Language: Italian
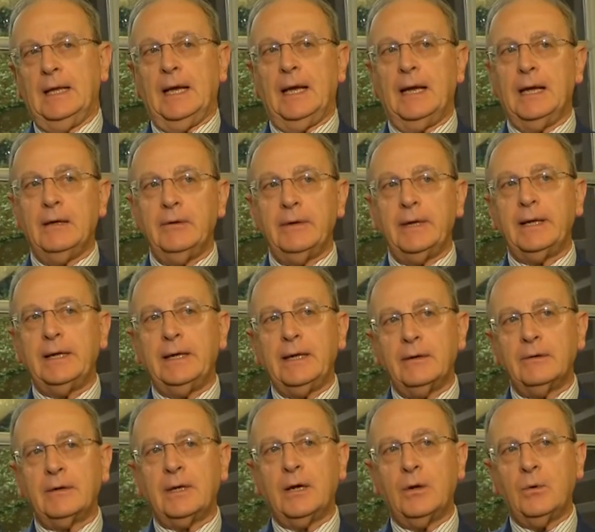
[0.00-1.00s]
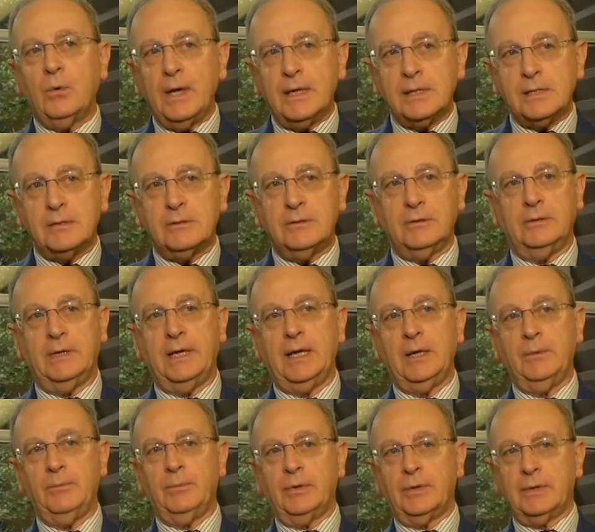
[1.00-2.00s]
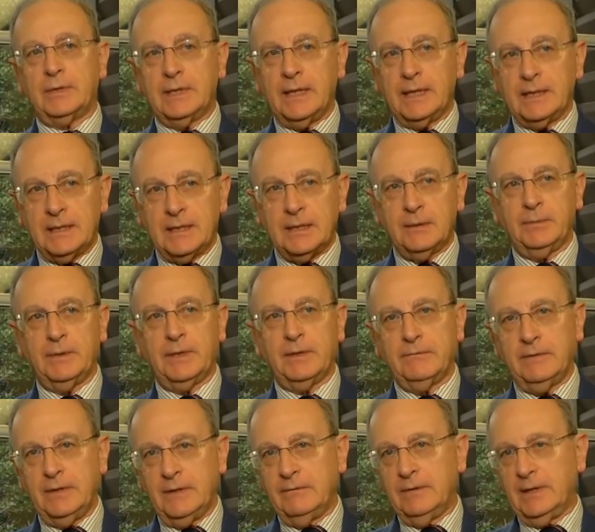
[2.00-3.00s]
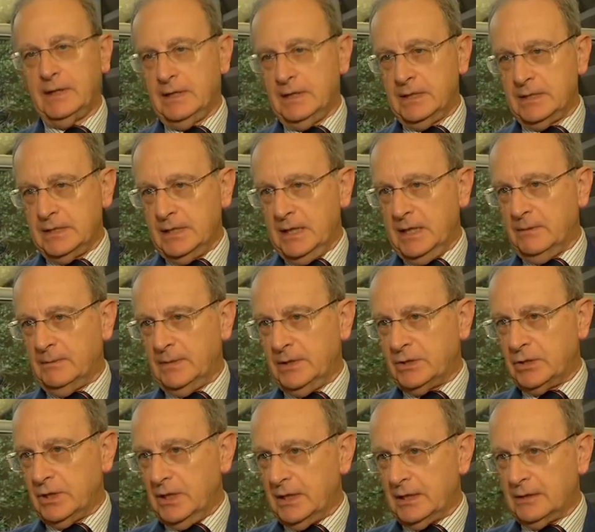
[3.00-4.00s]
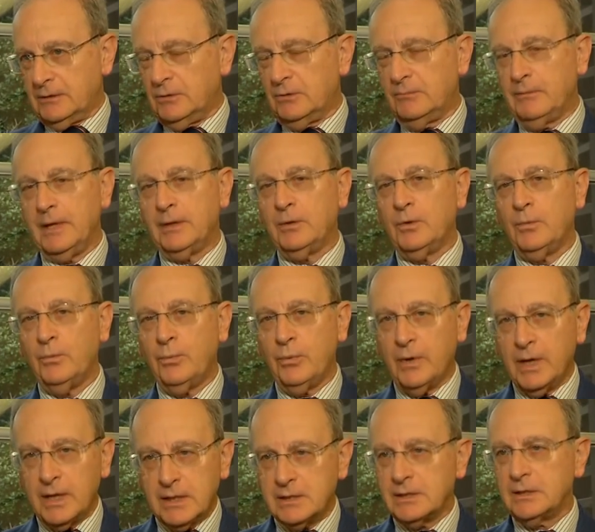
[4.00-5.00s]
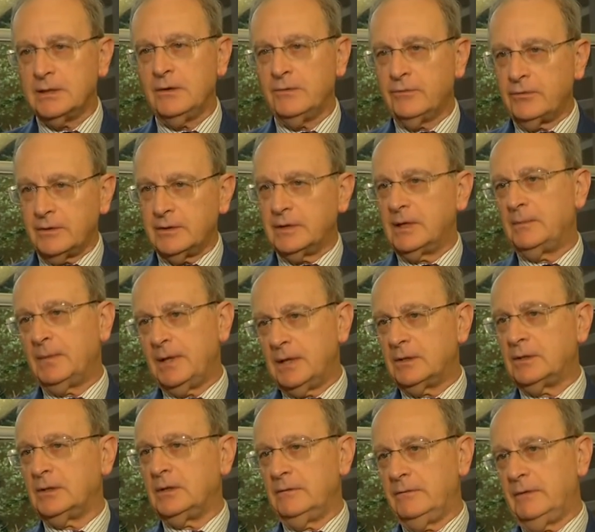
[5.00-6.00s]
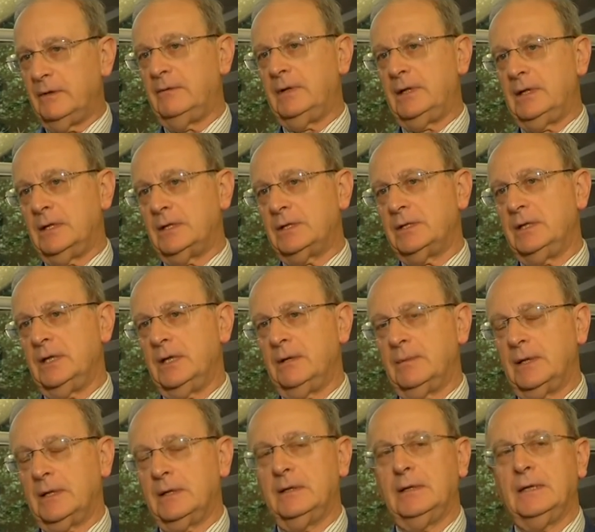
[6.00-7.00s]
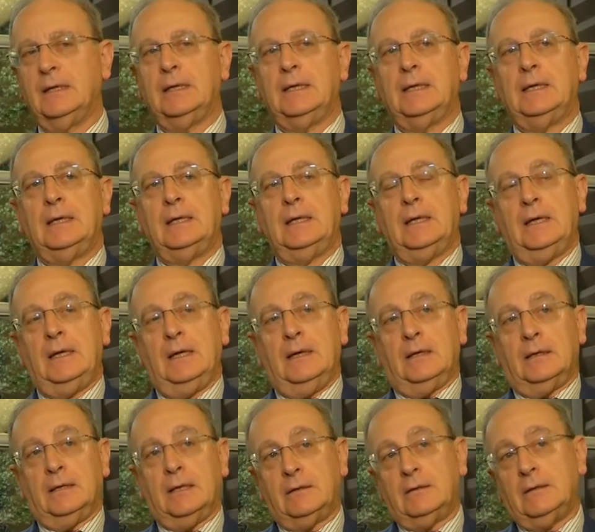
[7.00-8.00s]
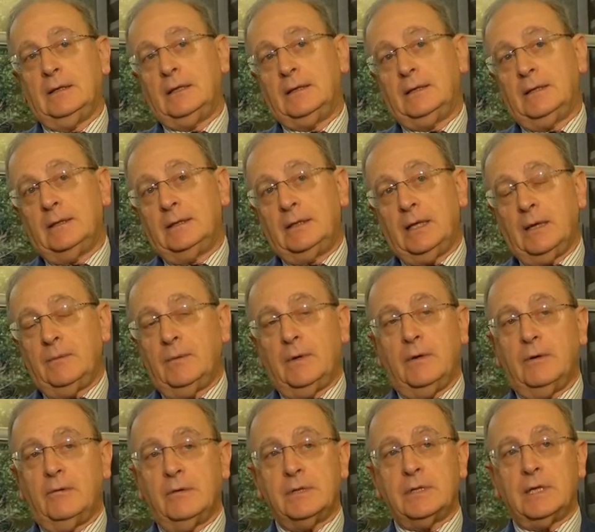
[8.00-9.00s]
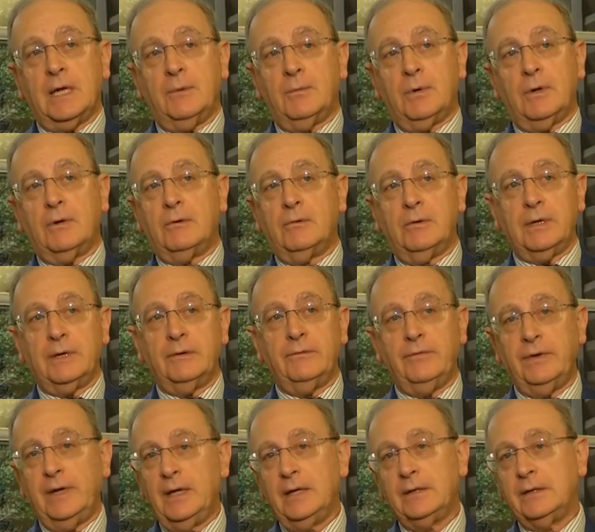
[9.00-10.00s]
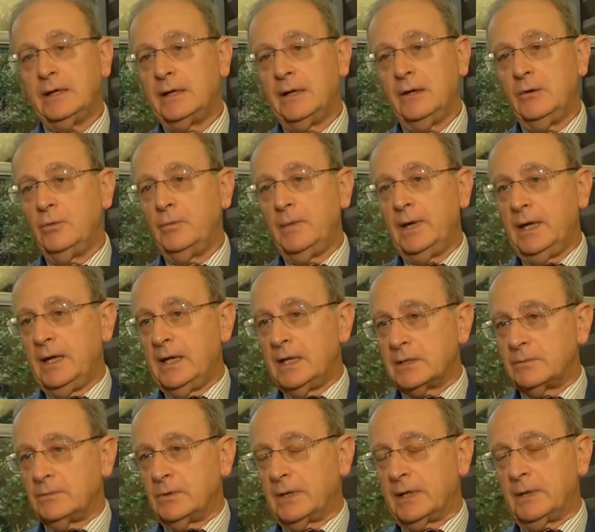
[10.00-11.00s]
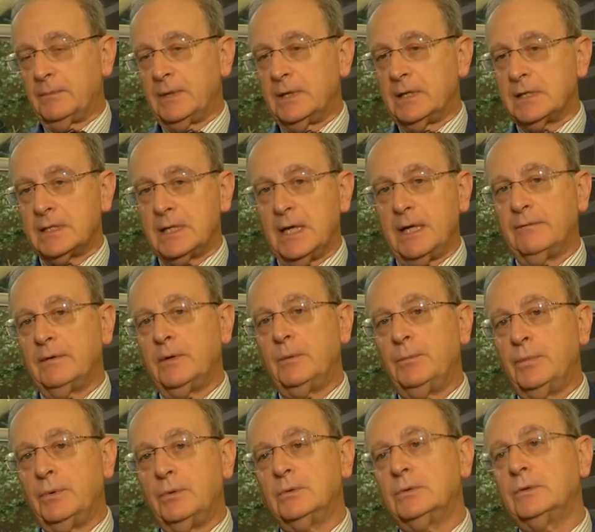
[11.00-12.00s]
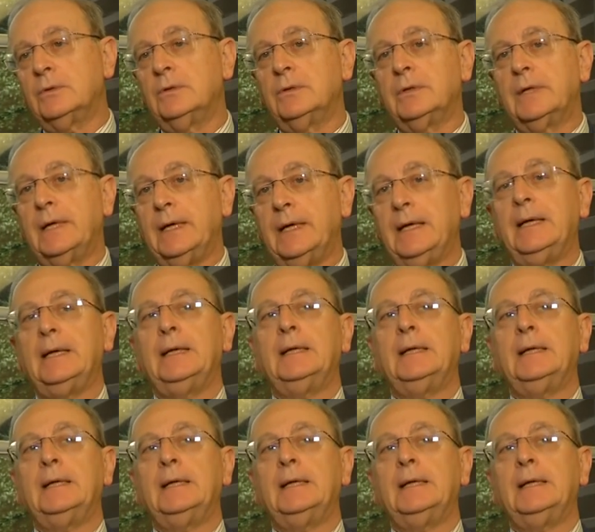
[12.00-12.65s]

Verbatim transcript: Allora è chiaro che questo è importante per vivere insieme, certo, ma non può essere il fondamento del vivere insieme. Detto in altri termini, noi siamo ancora figli dell'illuminismo che pensava appunto che